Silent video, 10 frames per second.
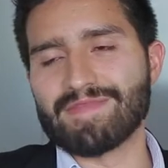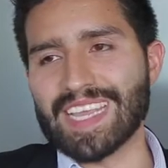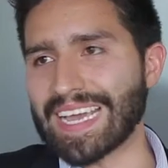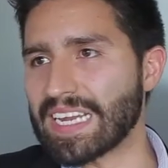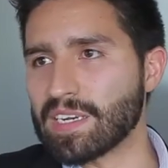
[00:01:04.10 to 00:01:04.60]

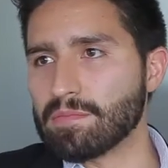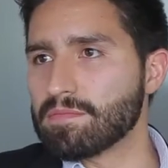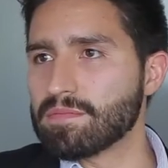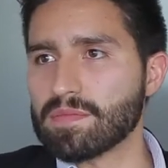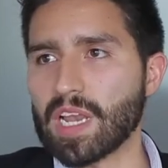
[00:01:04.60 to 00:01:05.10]
tengan
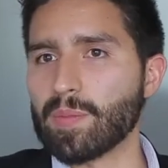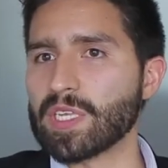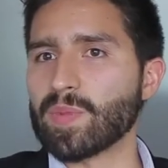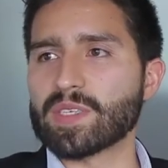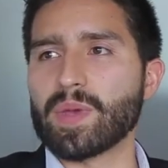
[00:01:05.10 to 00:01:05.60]
la
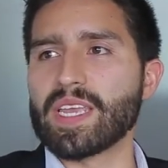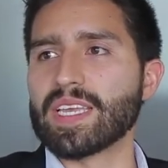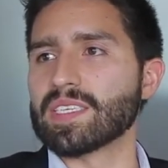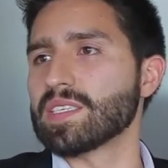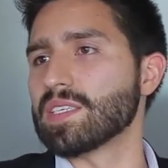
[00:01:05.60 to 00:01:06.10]
misma
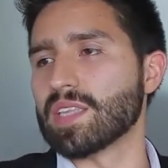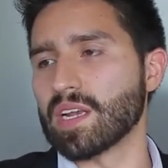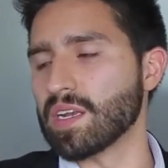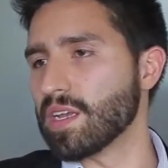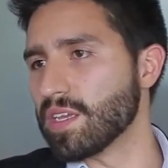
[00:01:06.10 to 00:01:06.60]
experiencia si
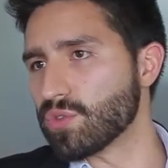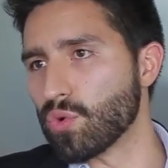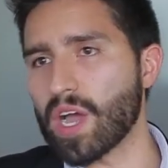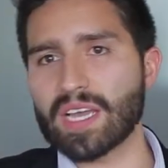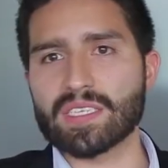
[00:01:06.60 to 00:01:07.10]
están en
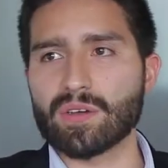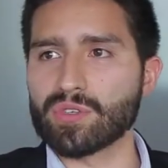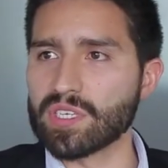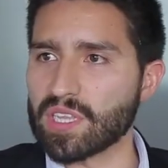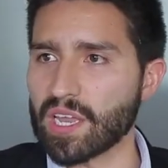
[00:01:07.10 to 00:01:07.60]
su casa o
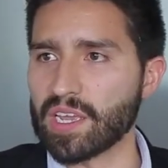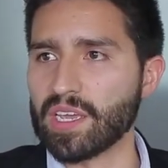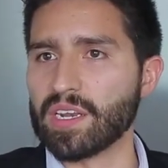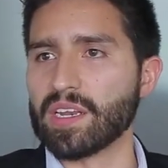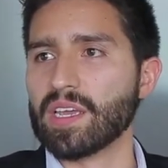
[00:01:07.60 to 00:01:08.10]
si están
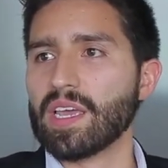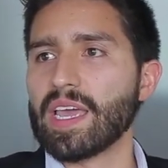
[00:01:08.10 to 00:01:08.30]
en